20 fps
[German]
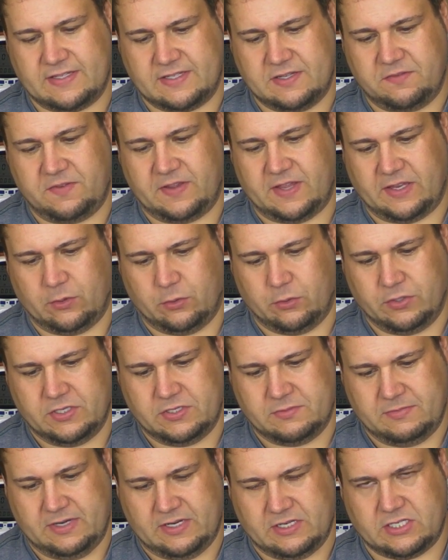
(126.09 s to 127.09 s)
Sie fährt auch
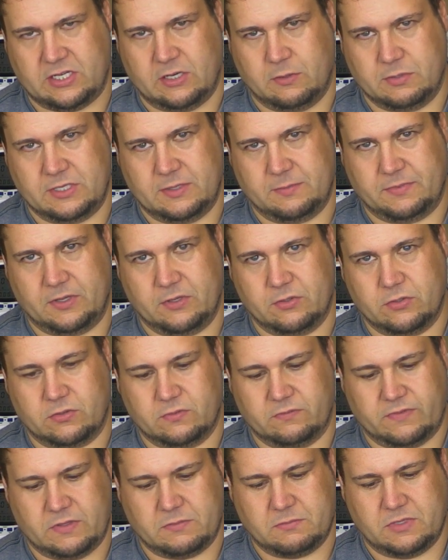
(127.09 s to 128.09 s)
nicht mehr. Ich glaube, ich habe da
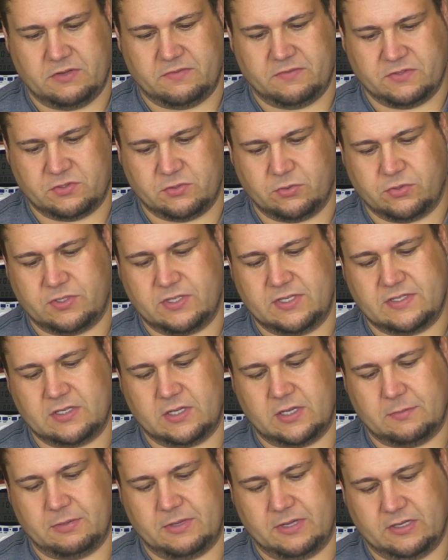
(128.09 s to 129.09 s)
irgendwann mal versucht, die zu
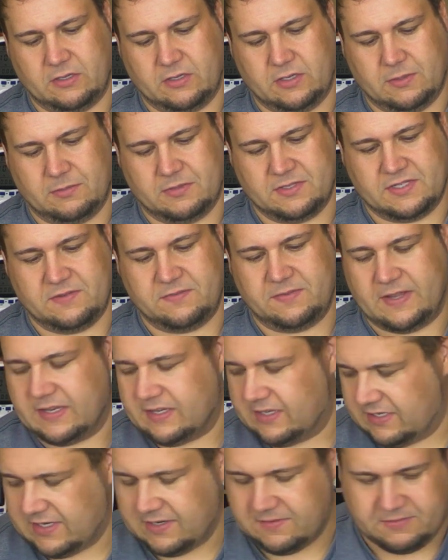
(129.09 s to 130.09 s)
reparieren, aber sie fährt
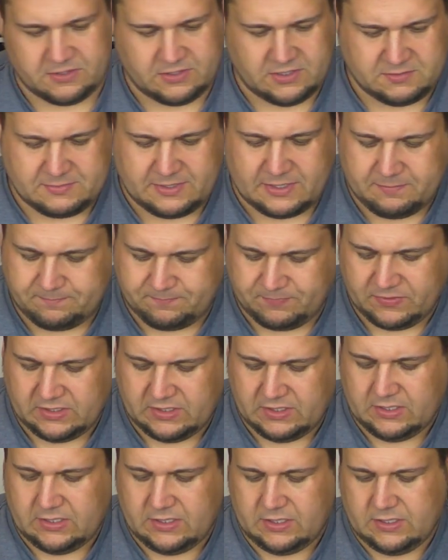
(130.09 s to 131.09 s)
halt einfach nicht mehr.
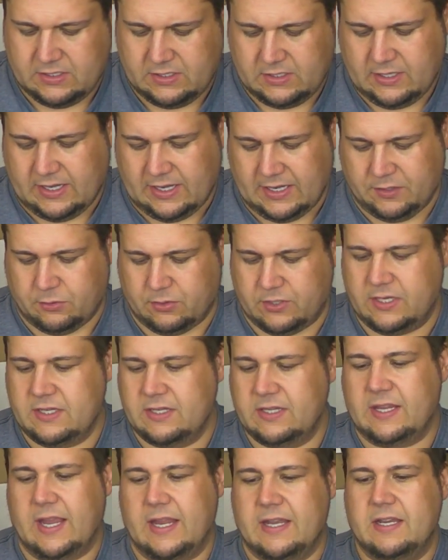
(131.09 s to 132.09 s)
Hat auch
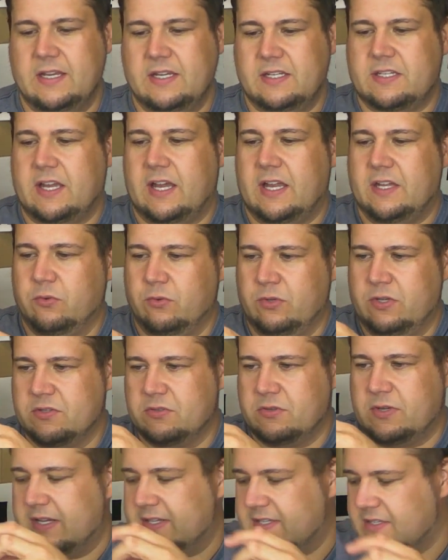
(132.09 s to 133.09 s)
hinten keine Lichter, hat nur hier
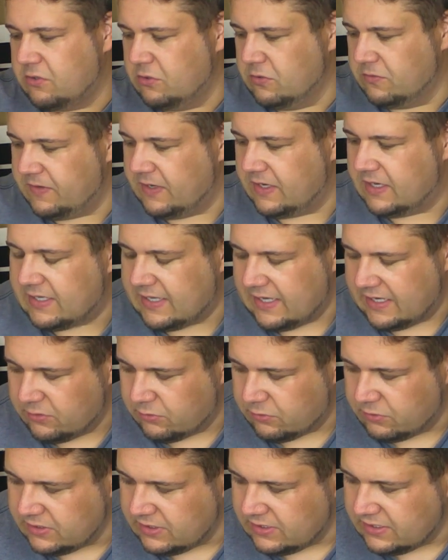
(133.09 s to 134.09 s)
so ganz knuffige kleine
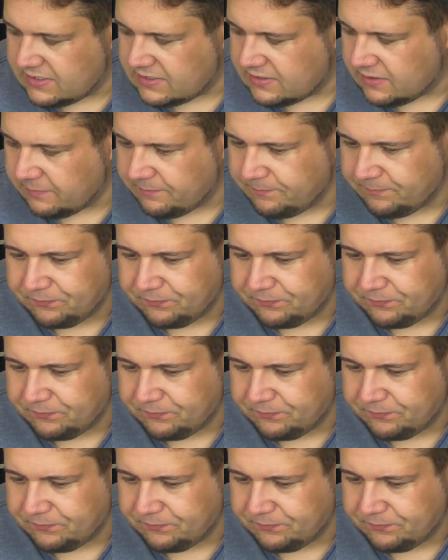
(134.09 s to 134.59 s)
runde Lichter.